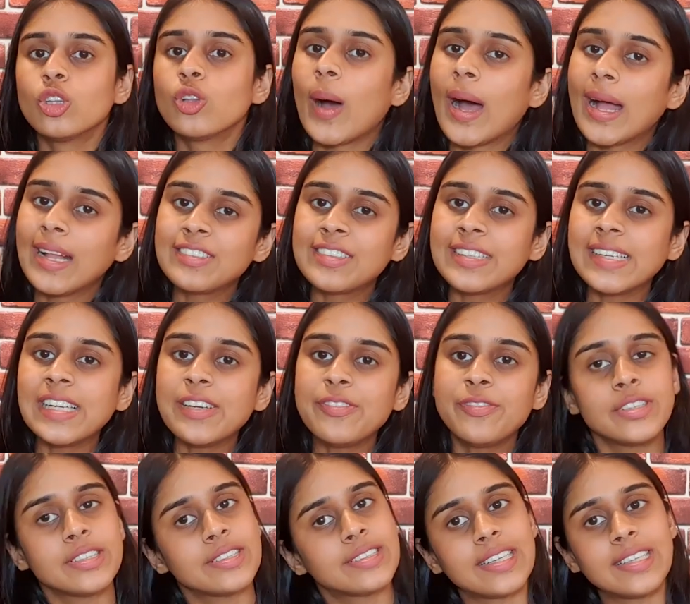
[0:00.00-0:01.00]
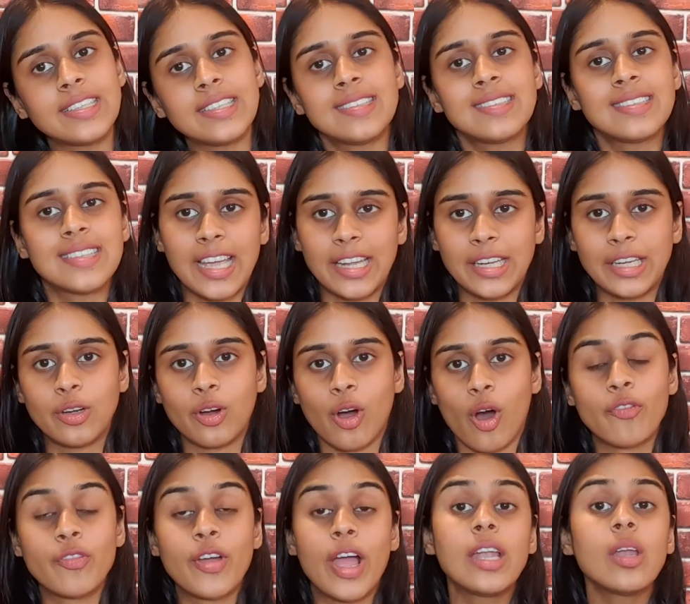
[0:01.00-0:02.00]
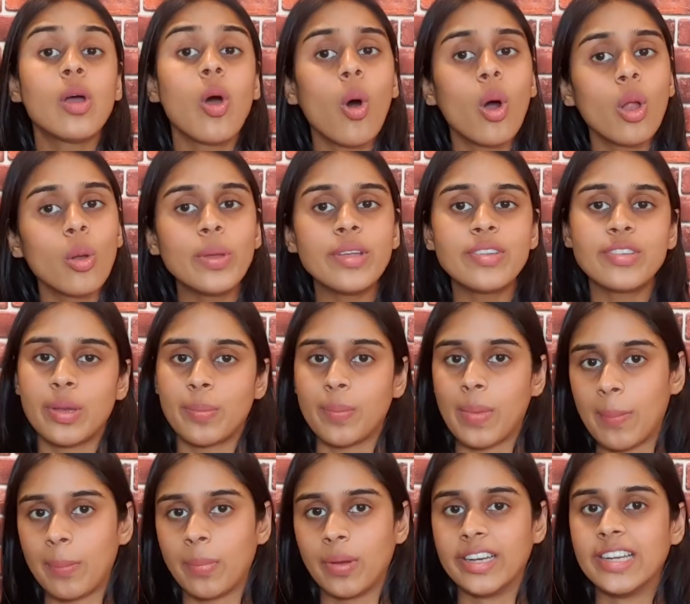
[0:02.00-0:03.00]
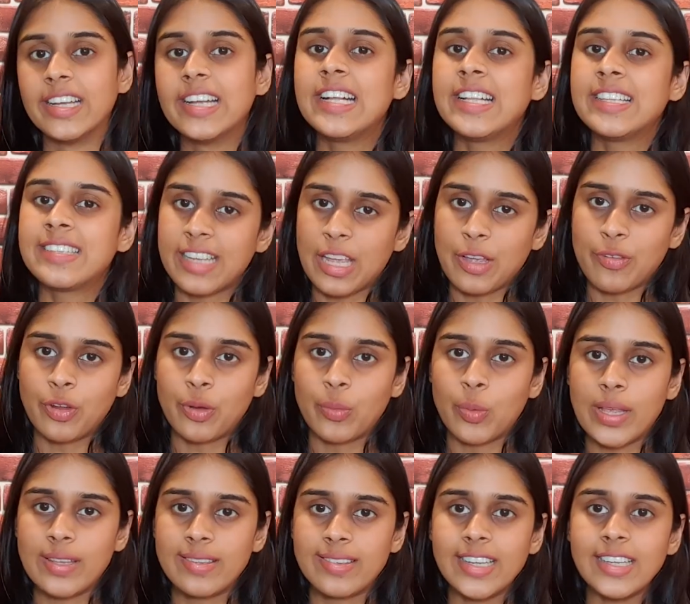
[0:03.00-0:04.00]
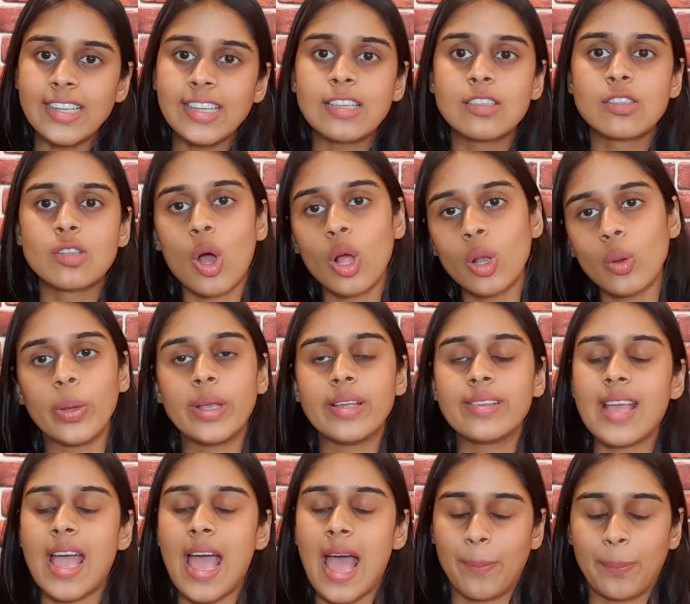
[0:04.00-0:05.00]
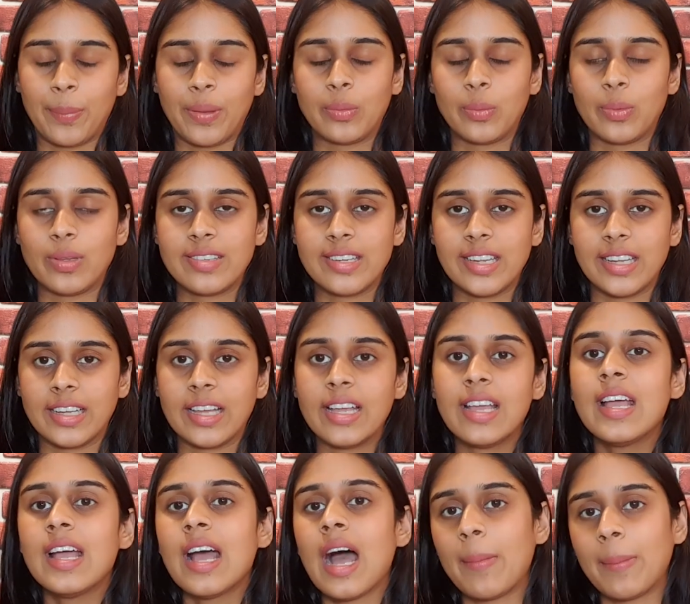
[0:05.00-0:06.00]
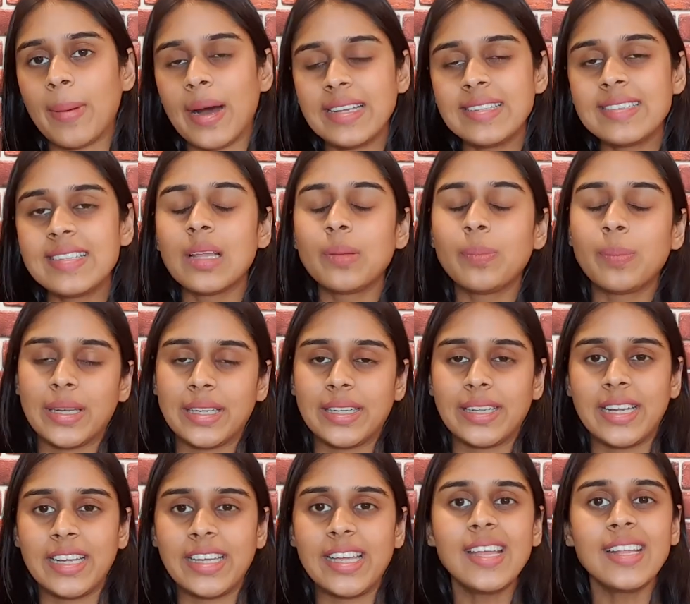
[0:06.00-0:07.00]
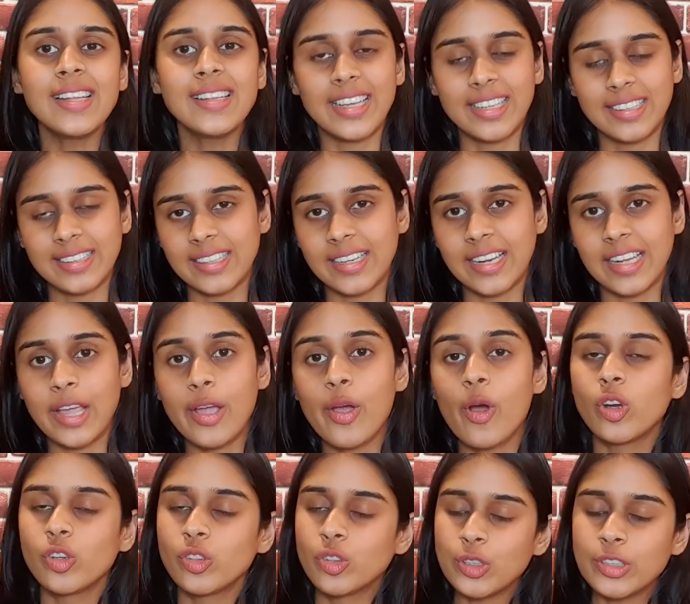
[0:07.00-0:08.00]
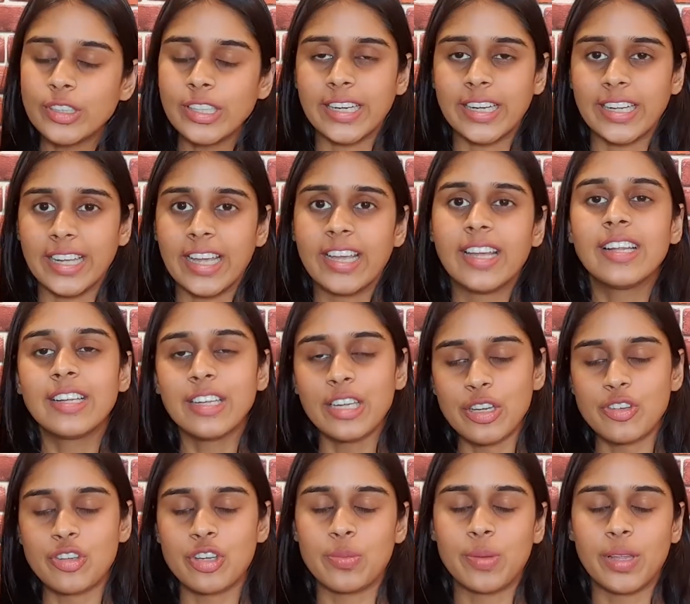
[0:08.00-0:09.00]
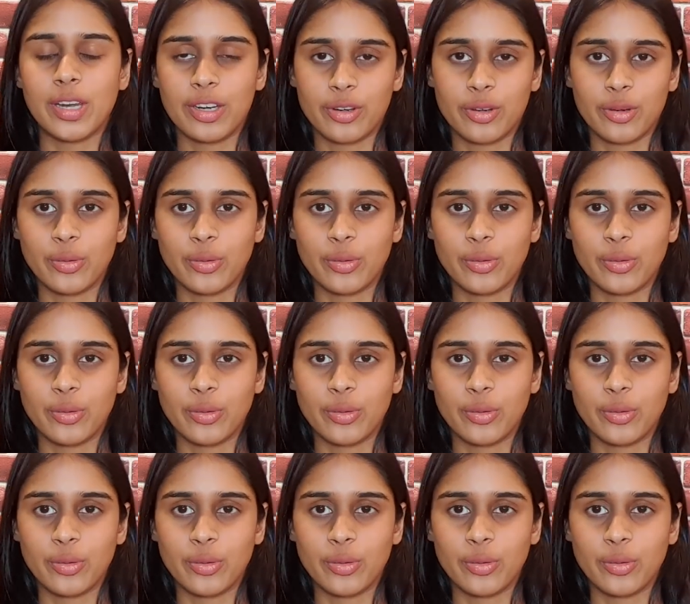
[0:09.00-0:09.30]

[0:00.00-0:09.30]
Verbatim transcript: तो आज के लिए फिनटेन इज साइनिंग ऑफ एंड ऑलवेज रिमेंबर सेफ इन्वेस्टिंग इज ऑलवेज हैप्पी इन्वेस्टिंग हमारे साथ बने रहिए देखते रहिए और सुनते रहिए नेशन मिरर